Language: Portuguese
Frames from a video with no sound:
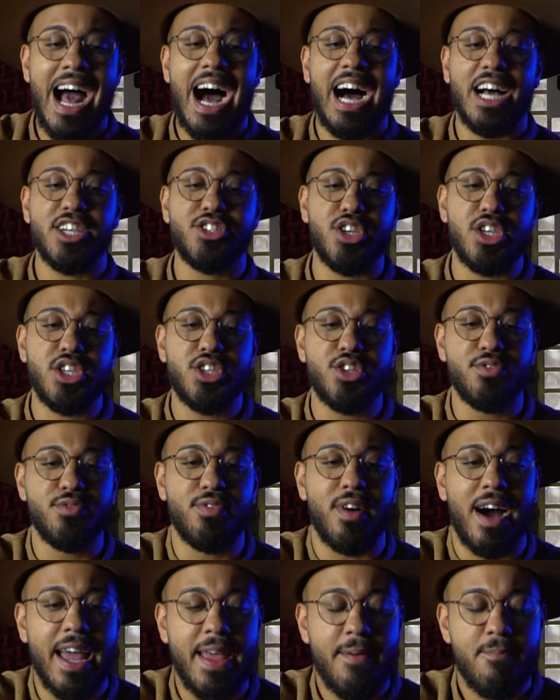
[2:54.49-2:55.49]
a gente
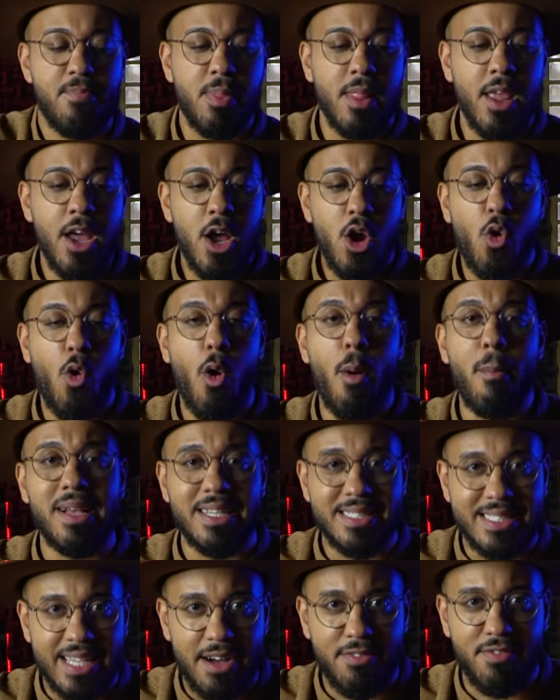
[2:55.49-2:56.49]
vai
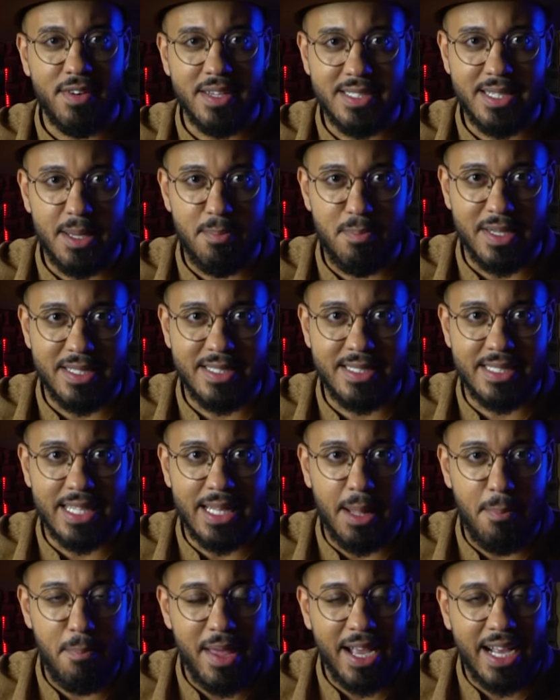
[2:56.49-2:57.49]
começar a fazer
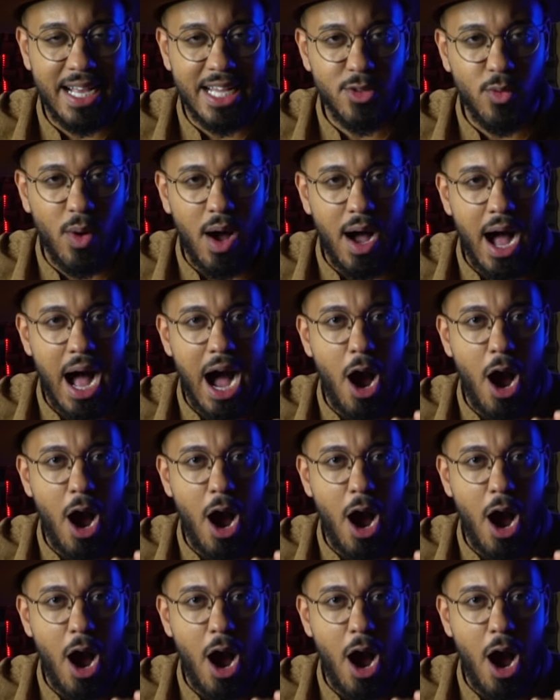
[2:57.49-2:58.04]
pestana pegando